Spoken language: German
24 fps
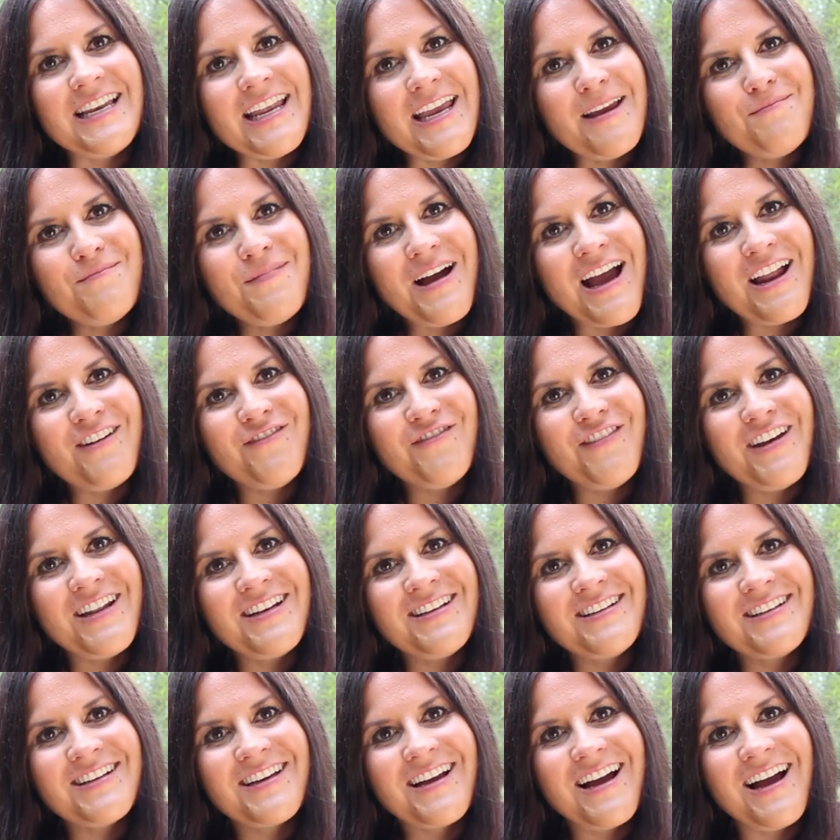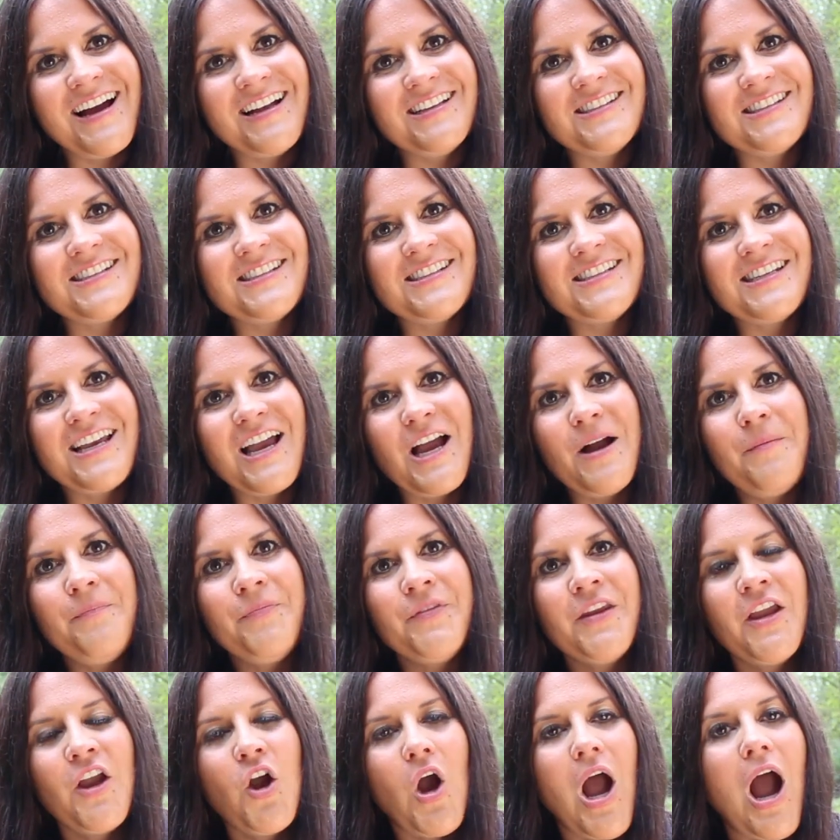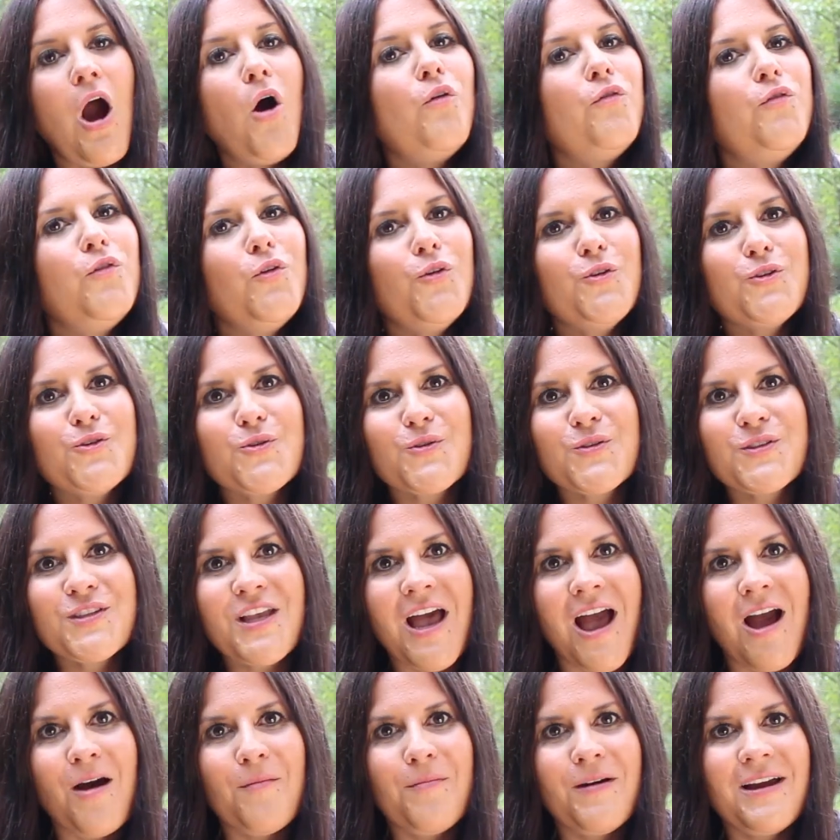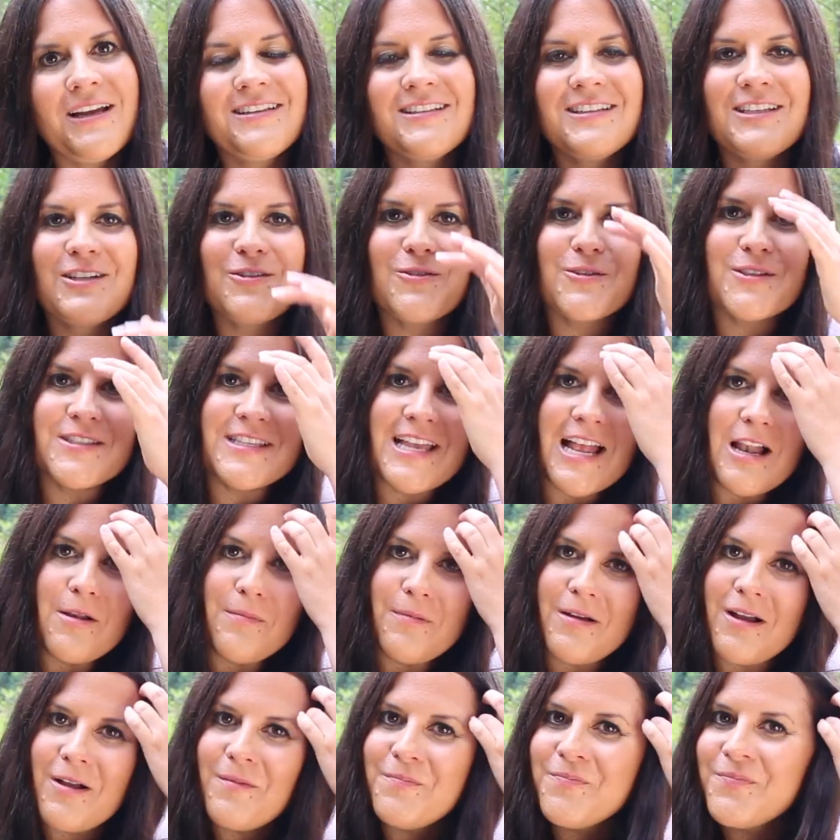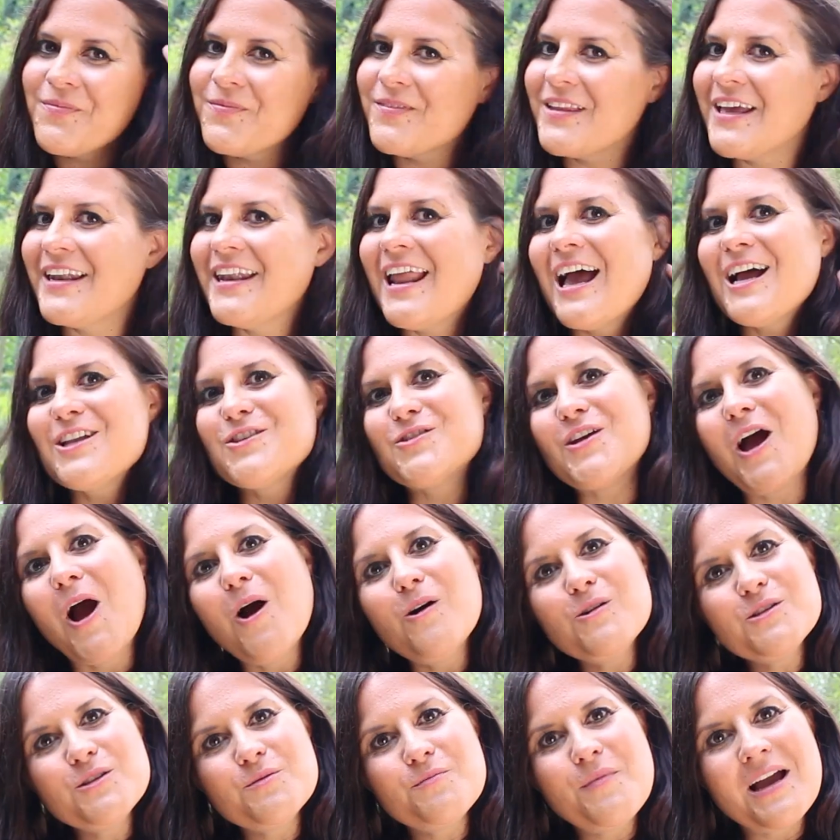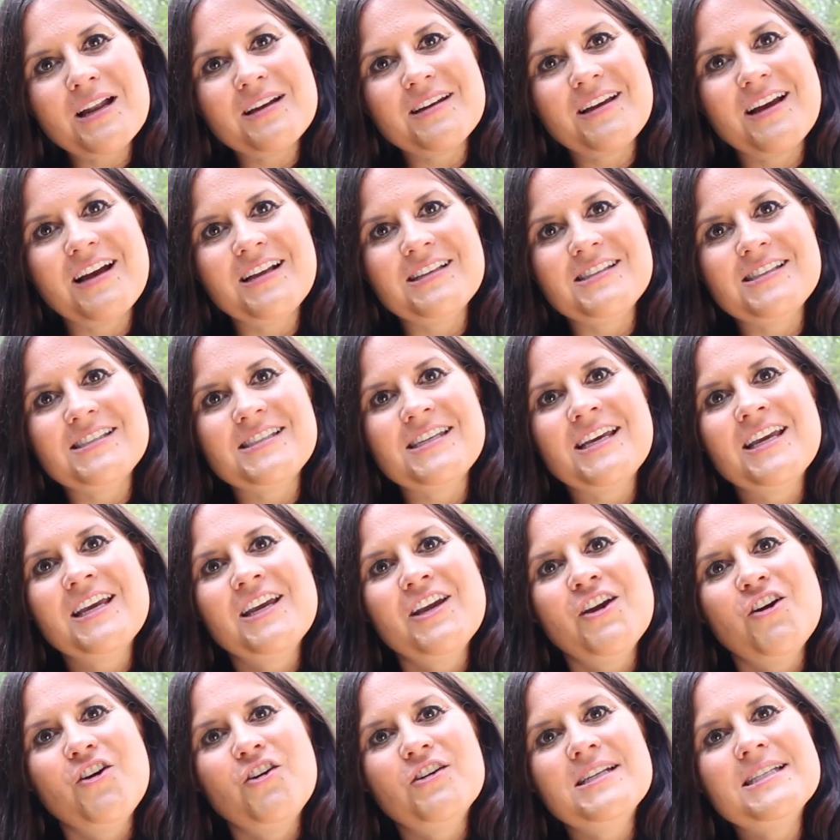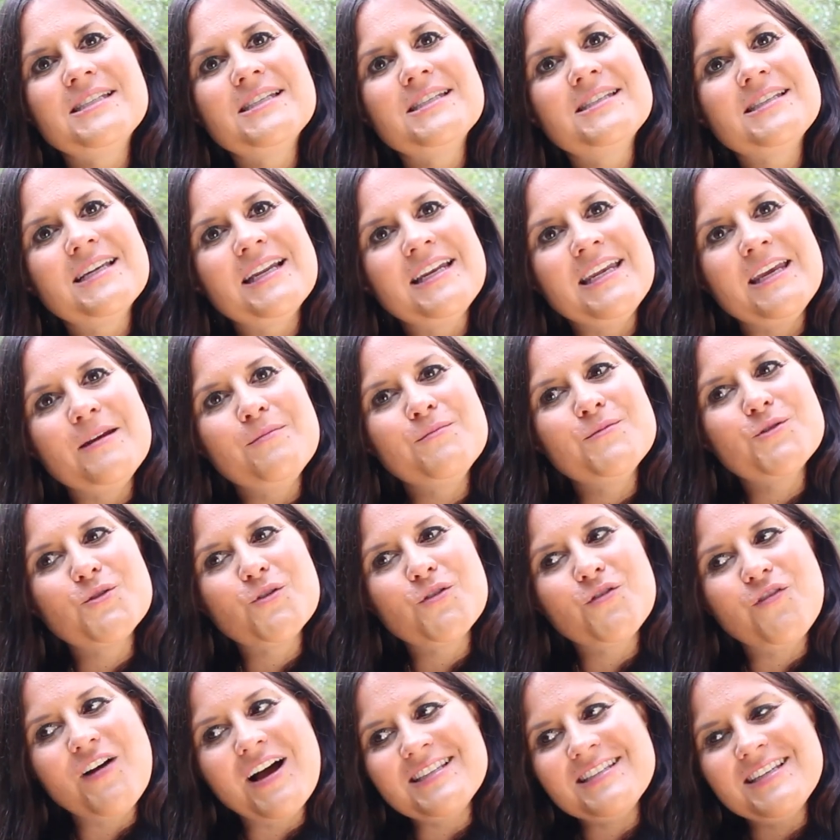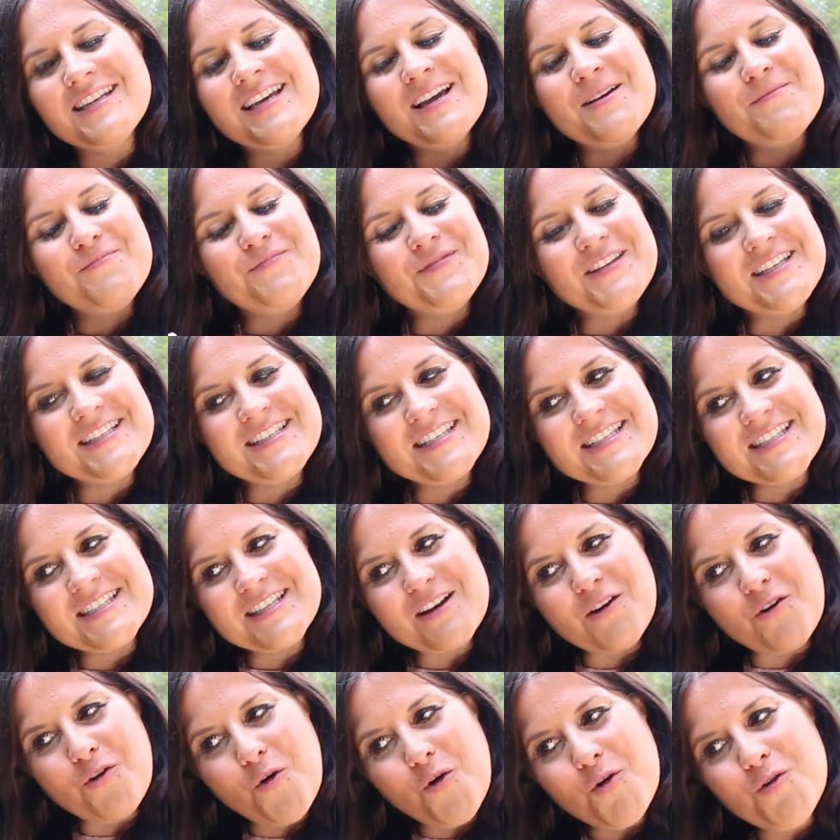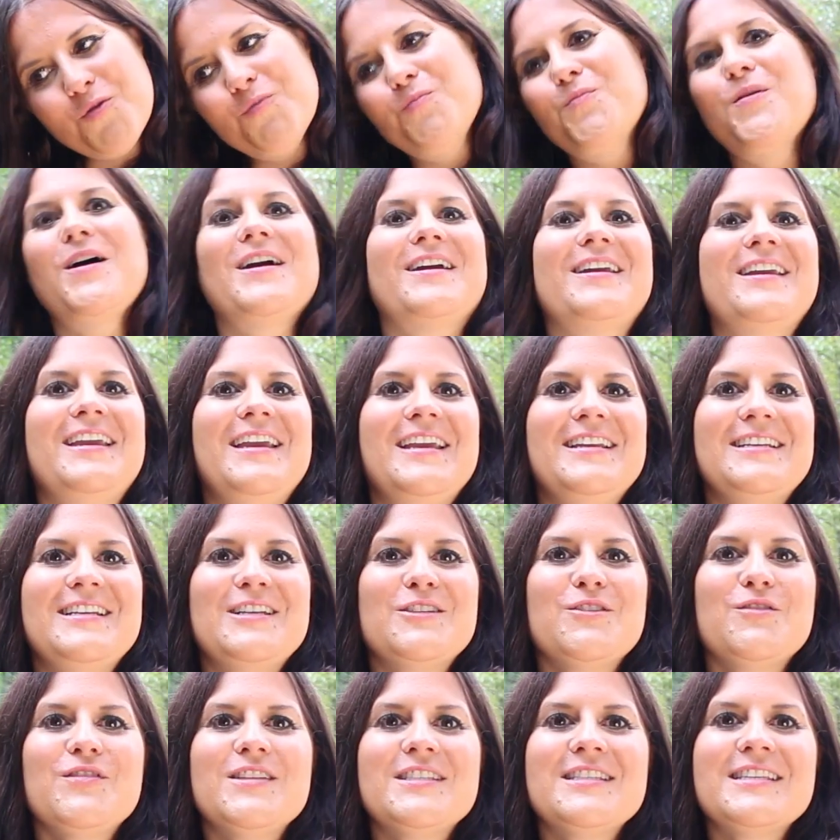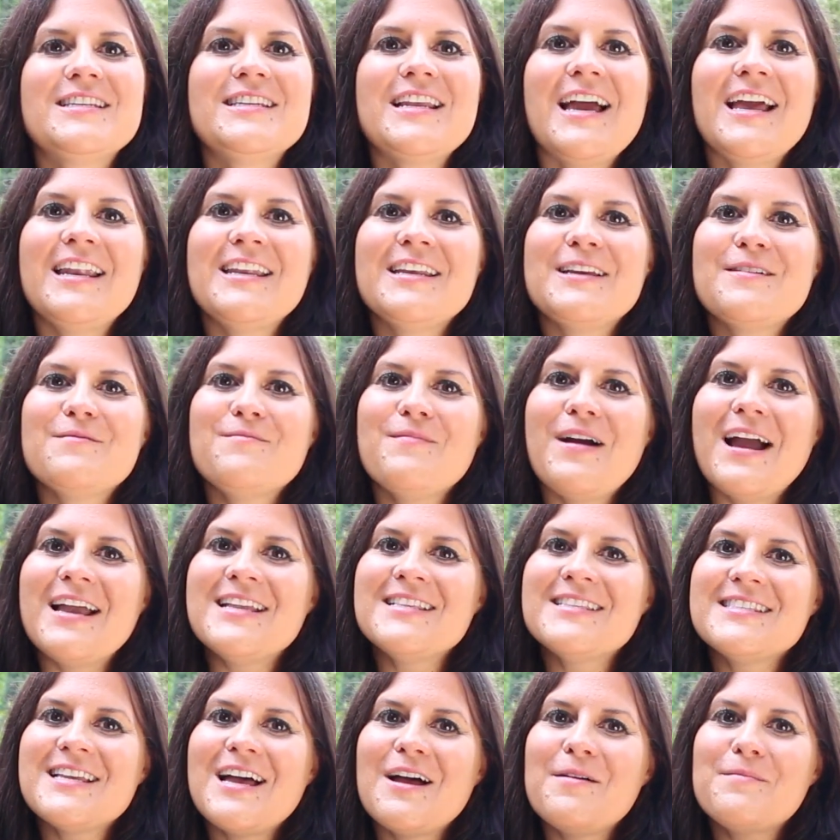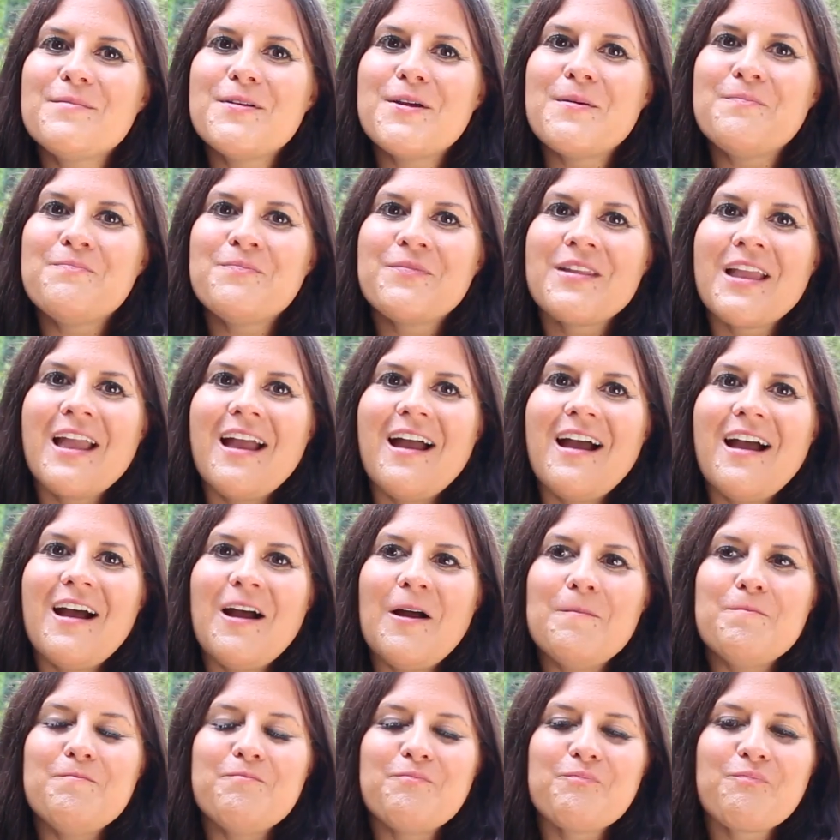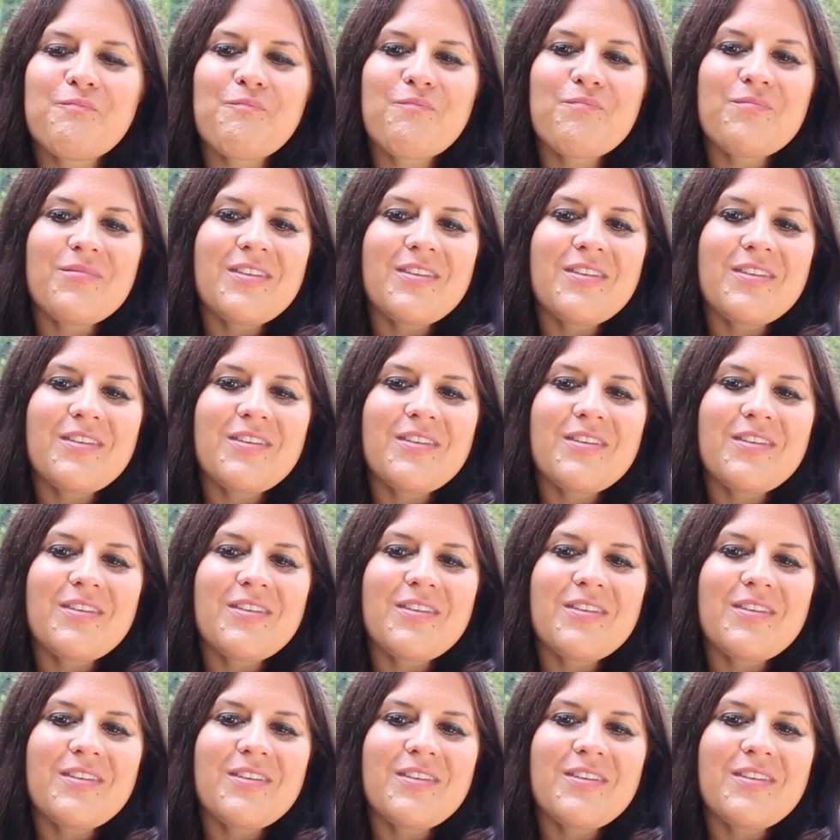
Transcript: Leben anwenden kannst, ja, Auflösungsarbeiten, die du selber danach zu Hause machen kannst und das ist dann eben so quasi dieses Rundpaket. Also wir sind eine gemeinsame ähm,